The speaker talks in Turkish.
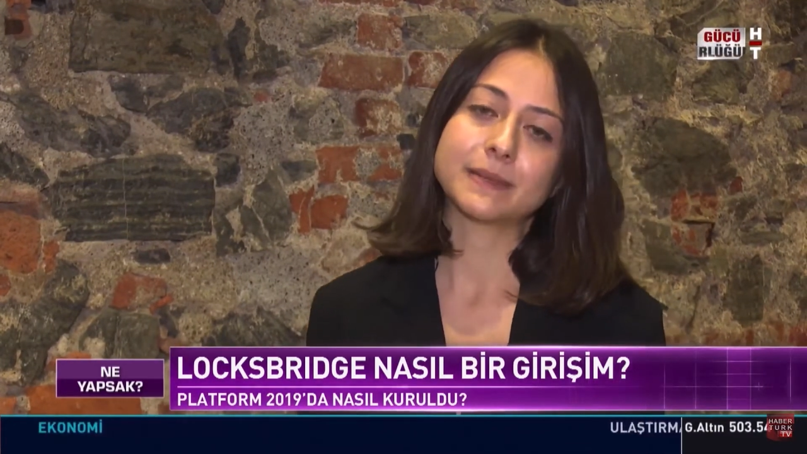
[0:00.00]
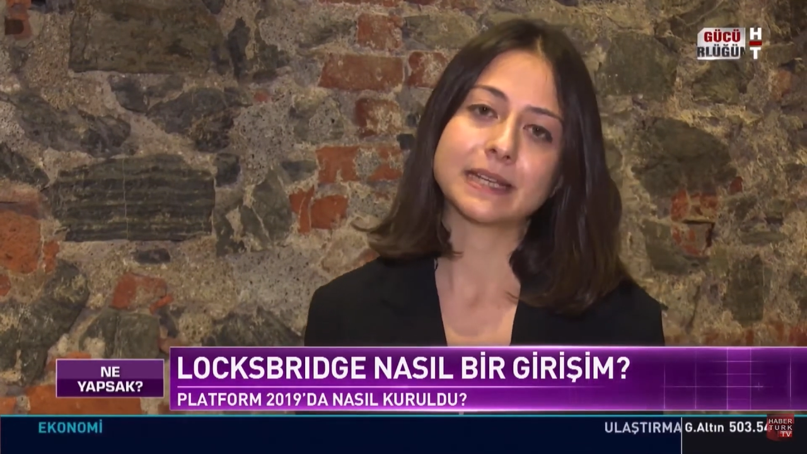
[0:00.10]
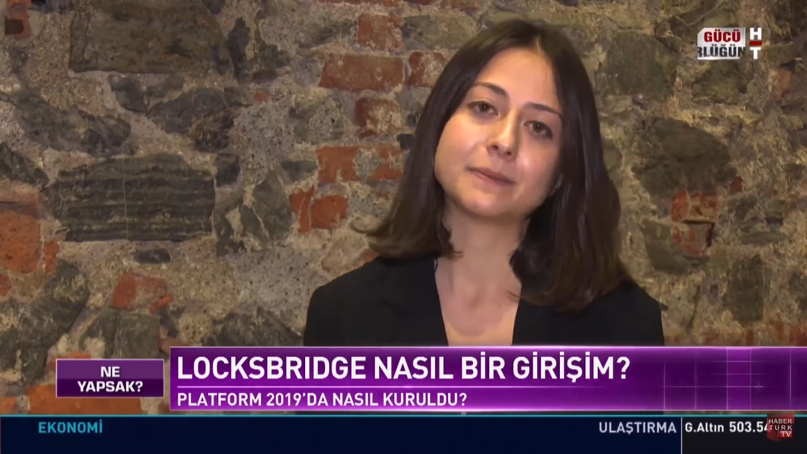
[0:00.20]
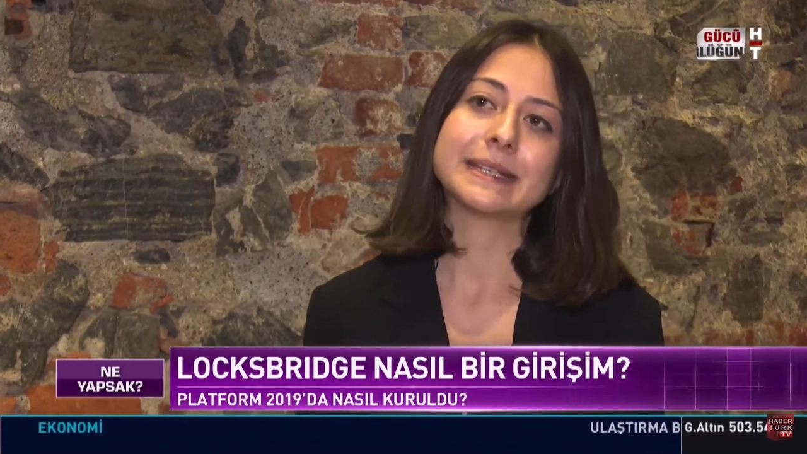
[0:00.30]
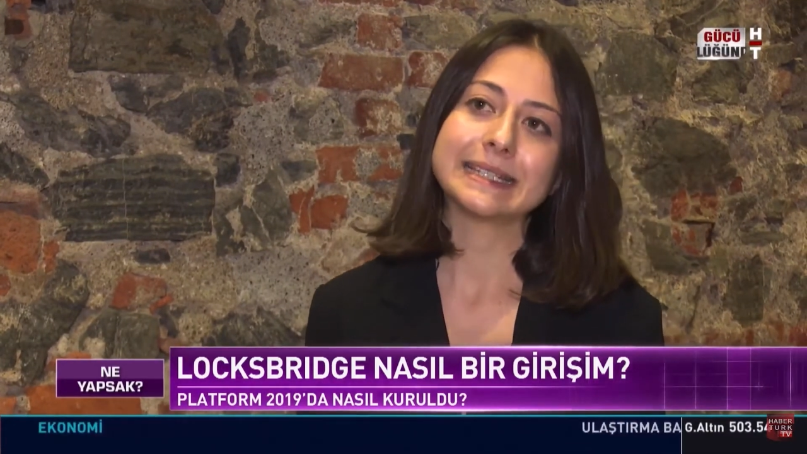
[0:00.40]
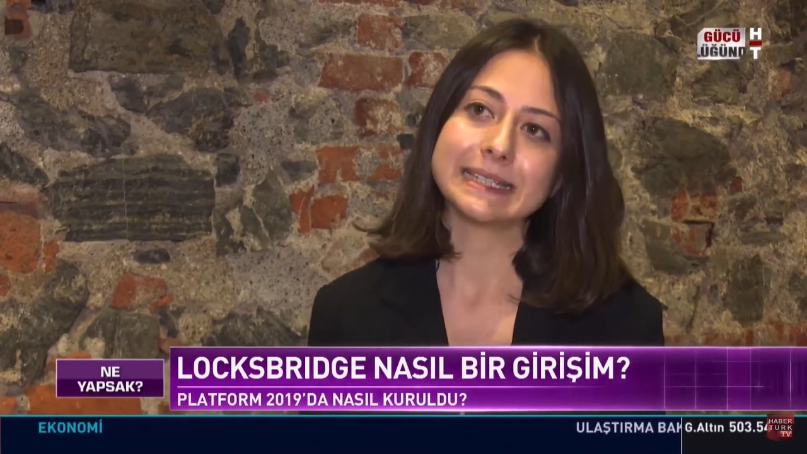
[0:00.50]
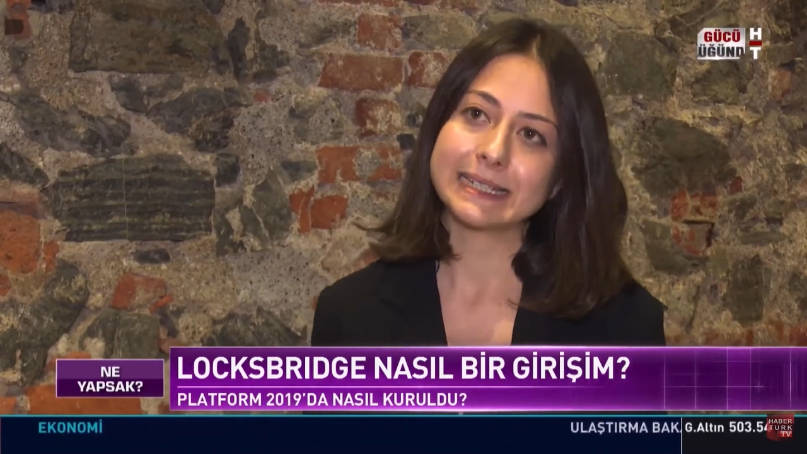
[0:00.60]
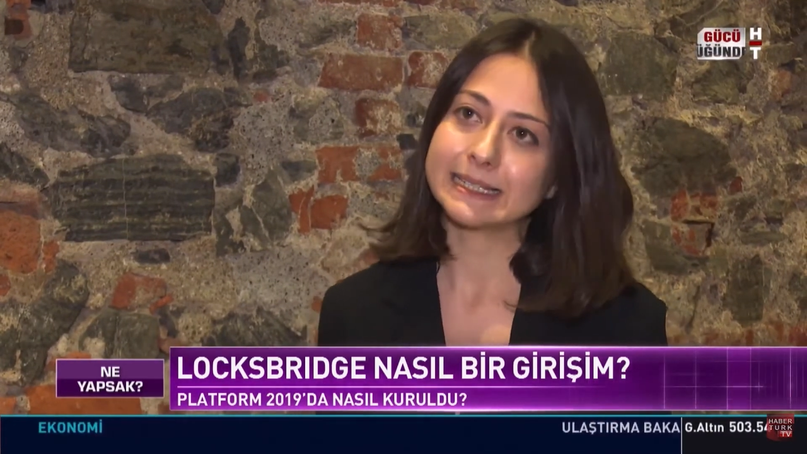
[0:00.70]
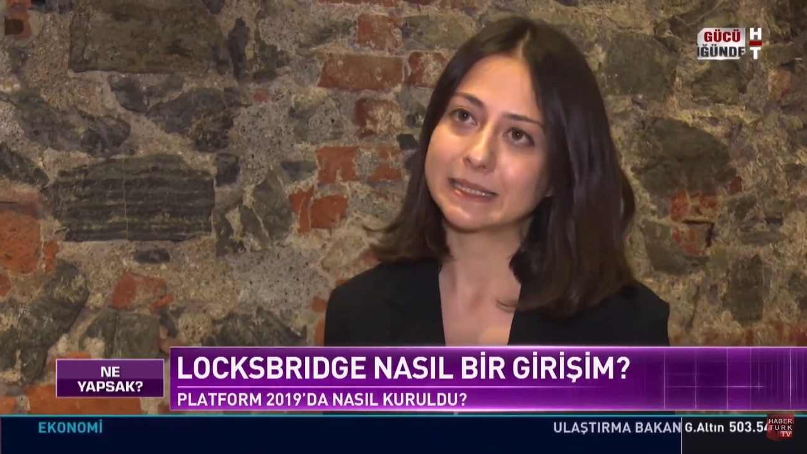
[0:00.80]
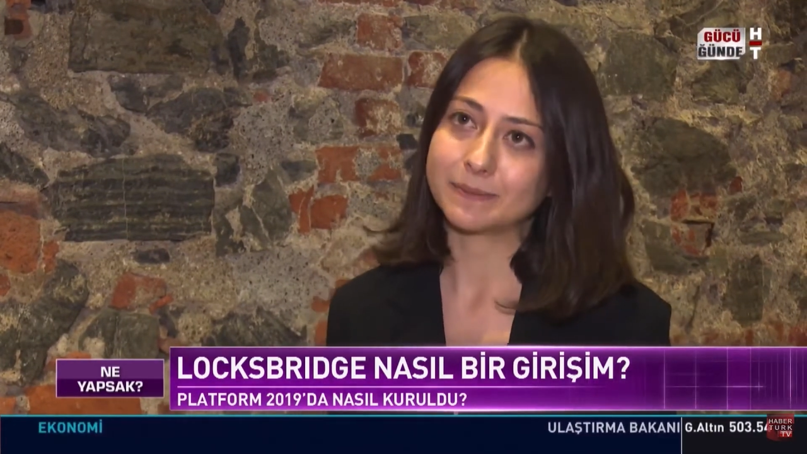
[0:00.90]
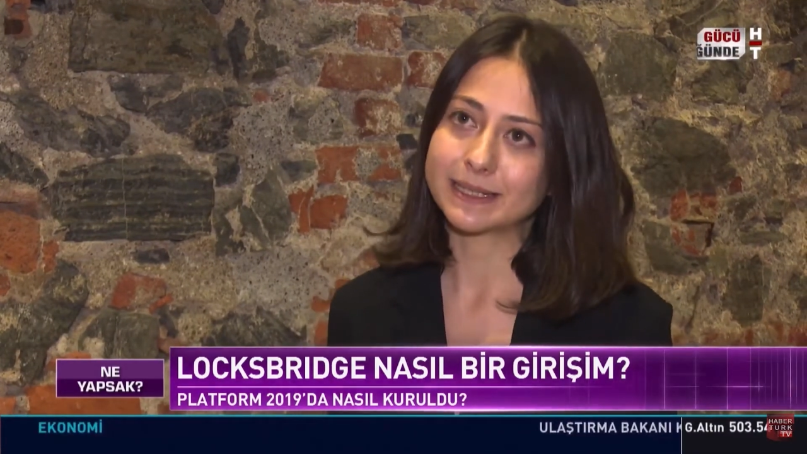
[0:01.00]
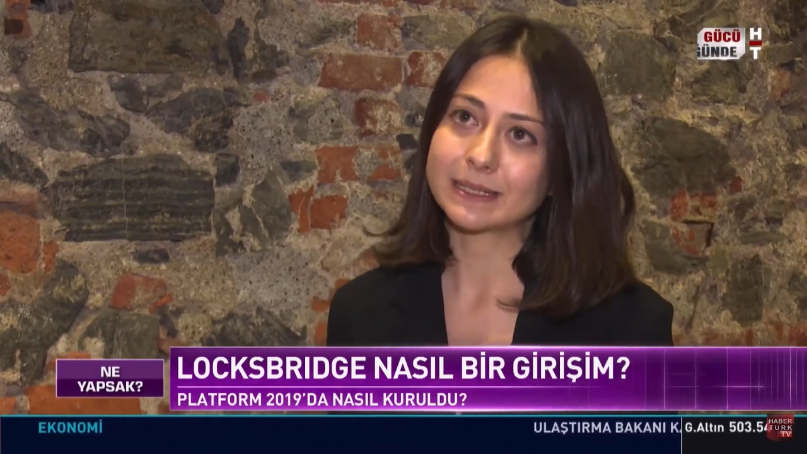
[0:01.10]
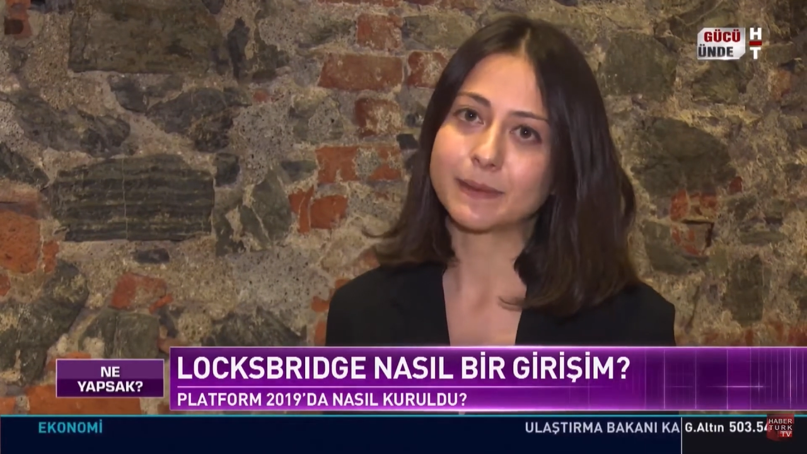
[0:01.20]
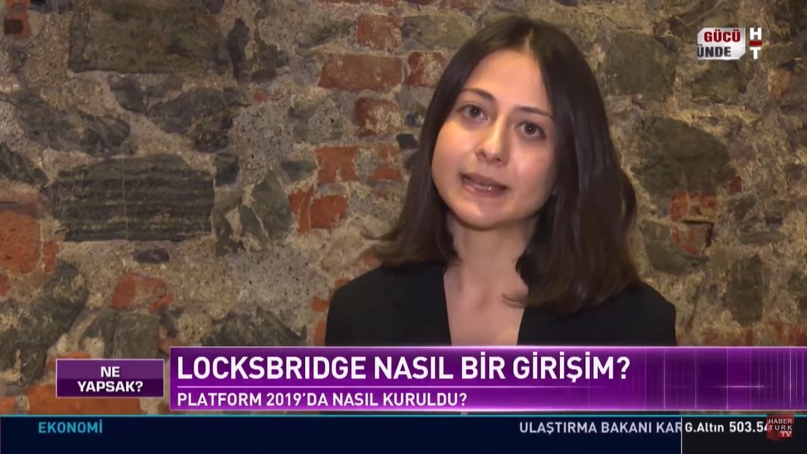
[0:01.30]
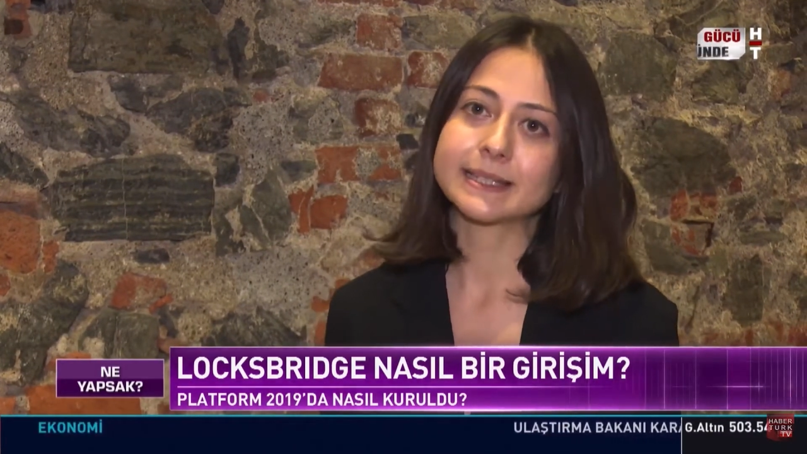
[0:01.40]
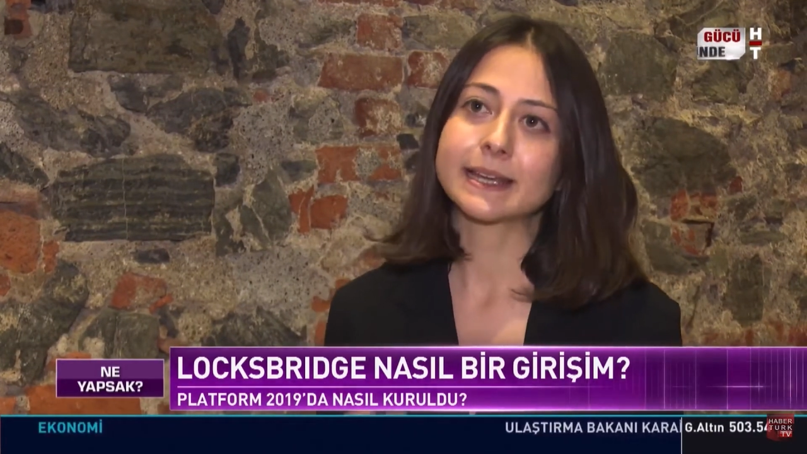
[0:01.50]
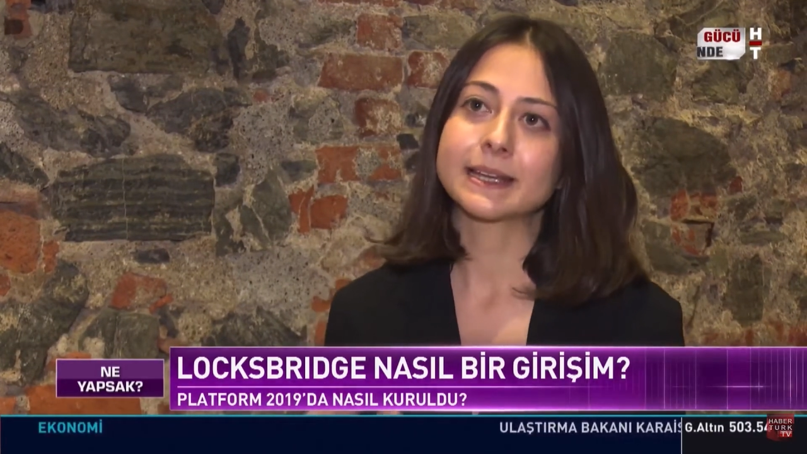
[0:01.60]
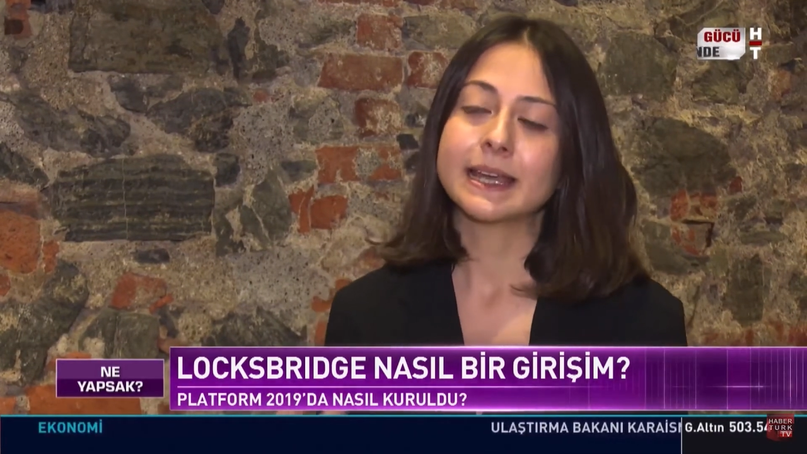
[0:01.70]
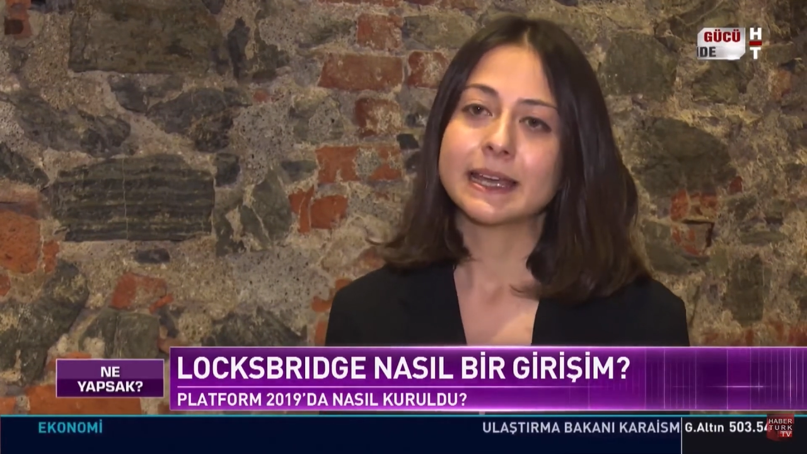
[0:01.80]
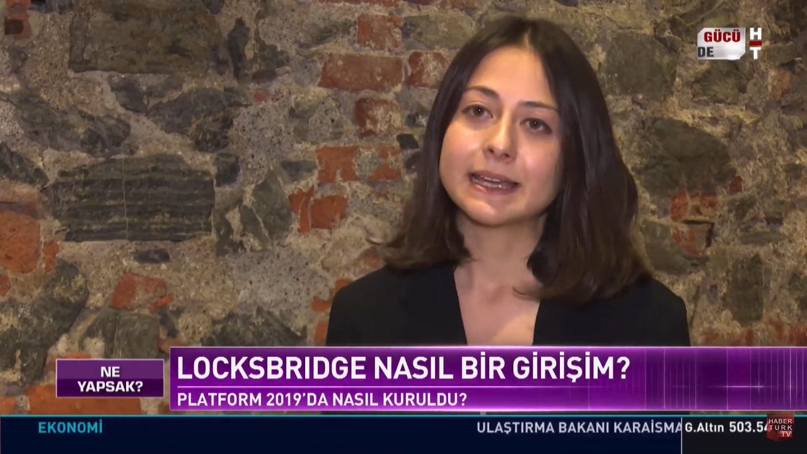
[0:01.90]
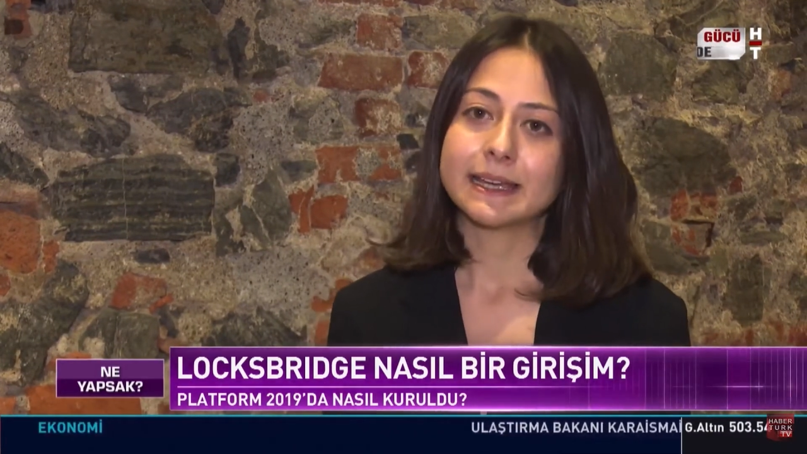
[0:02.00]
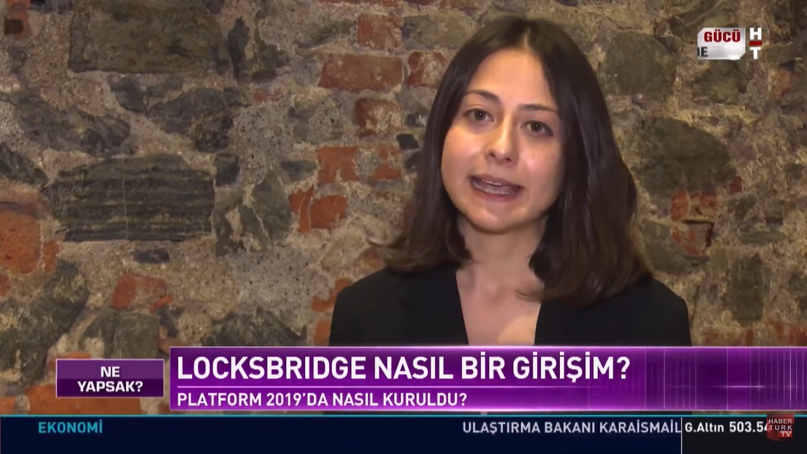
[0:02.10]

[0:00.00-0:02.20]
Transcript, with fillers: birebir dinlediğimiz, bazen e,